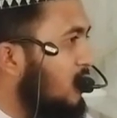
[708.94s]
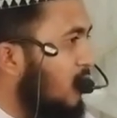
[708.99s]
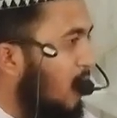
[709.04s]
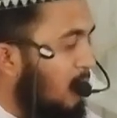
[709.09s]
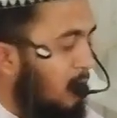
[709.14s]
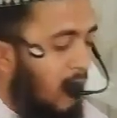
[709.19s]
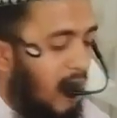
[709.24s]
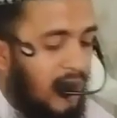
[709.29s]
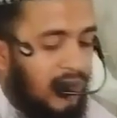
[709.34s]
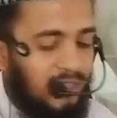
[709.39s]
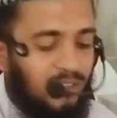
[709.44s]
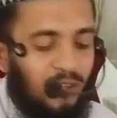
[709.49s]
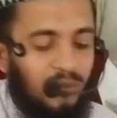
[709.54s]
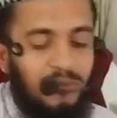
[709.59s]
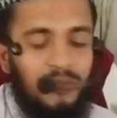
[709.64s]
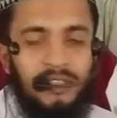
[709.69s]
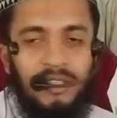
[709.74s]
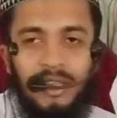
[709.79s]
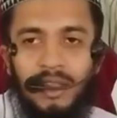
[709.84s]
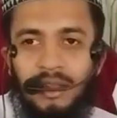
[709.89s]
সম্মানিত
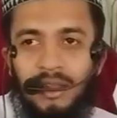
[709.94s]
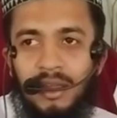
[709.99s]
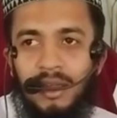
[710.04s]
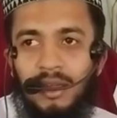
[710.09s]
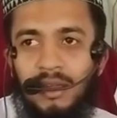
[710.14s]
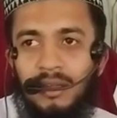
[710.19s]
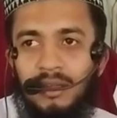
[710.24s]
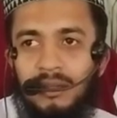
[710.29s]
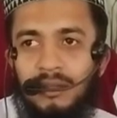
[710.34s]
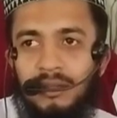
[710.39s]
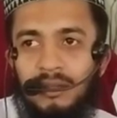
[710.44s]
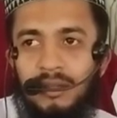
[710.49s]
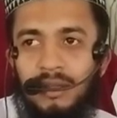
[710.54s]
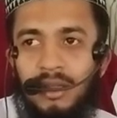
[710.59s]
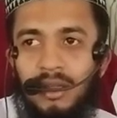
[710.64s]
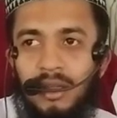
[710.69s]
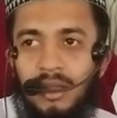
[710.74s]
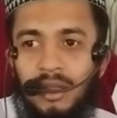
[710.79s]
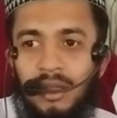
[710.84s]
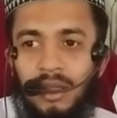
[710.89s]
উপস্থিতি
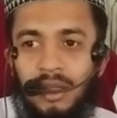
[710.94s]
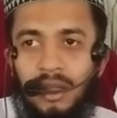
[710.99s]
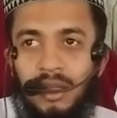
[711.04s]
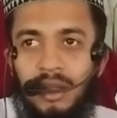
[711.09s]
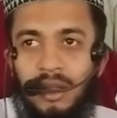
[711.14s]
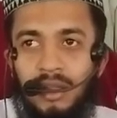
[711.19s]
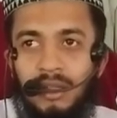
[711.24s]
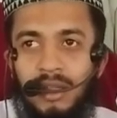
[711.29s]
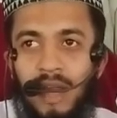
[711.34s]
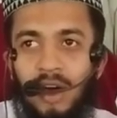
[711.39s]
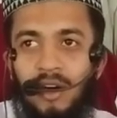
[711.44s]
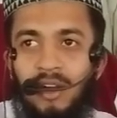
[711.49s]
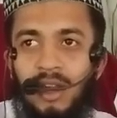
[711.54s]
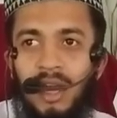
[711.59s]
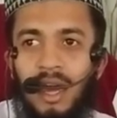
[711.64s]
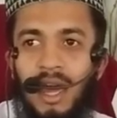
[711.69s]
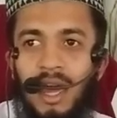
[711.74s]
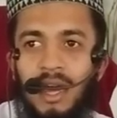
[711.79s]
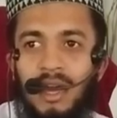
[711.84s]
তাহলে